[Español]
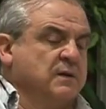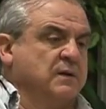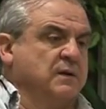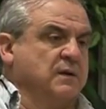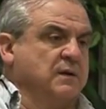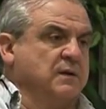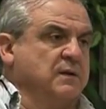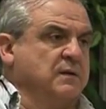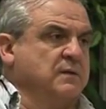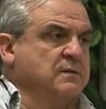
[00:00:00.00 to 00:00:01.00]

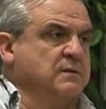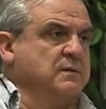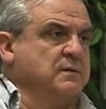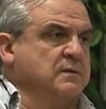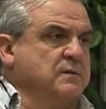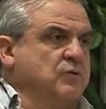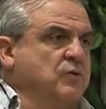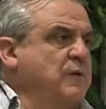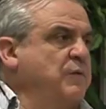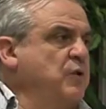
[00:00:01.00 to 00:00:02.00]
eh,
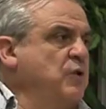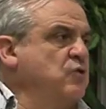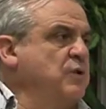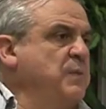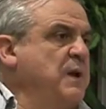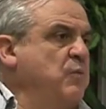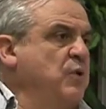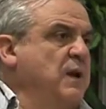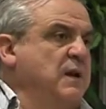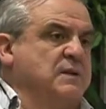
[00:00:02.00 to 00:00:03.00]
todos los aficionados en
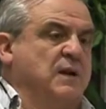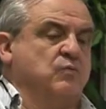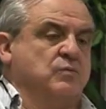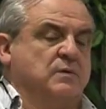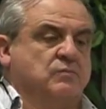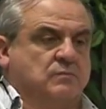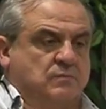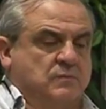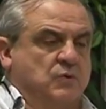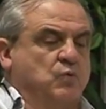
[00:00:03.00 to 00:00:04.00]
Villamuriel, sea
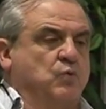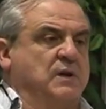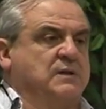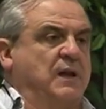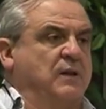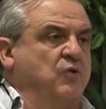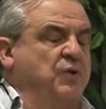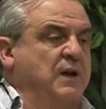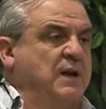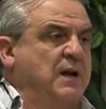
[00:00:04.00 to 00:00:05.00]
una instalación
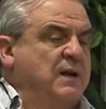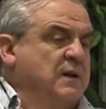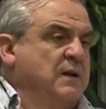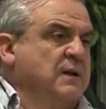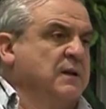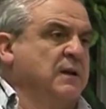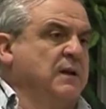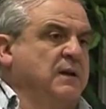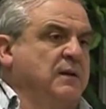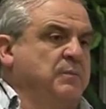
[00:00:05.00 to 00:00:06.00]
digna
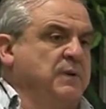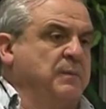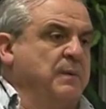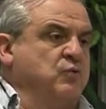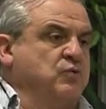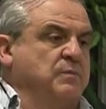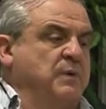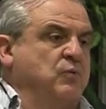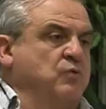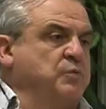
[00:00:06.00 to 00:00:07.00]
y, y, vemos
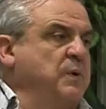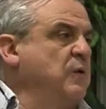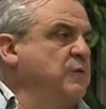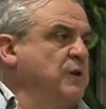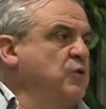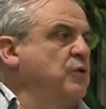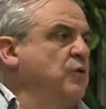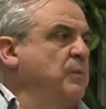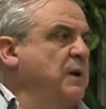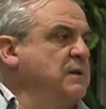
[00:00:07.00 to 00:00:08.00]
ver unos playoffs que yo
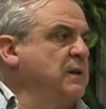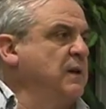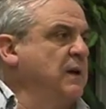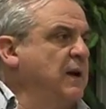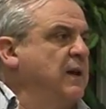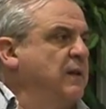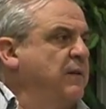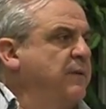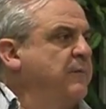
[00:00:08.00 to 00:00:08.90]
creo que van a ser de calidad.